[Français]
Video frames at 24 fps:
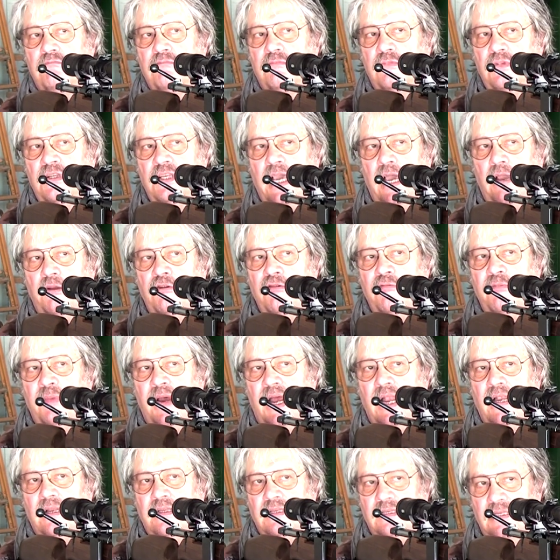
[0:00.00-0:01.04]
Il y a une
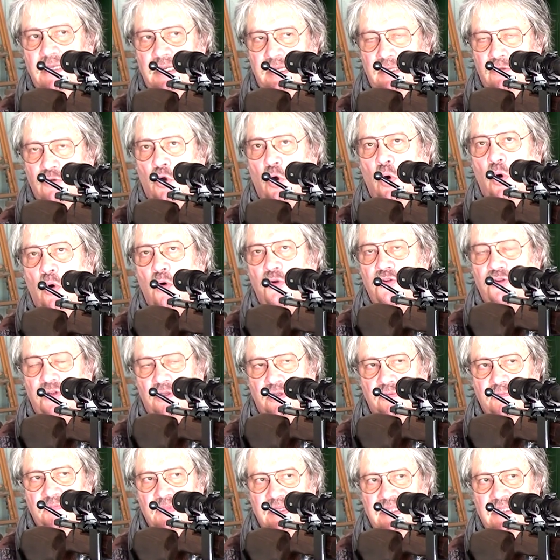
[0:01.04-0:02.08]
balle qui est trop
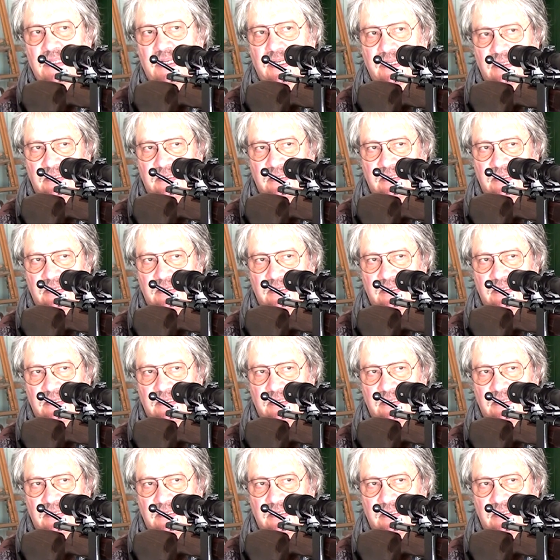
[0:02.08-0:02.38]
haute, mais ça,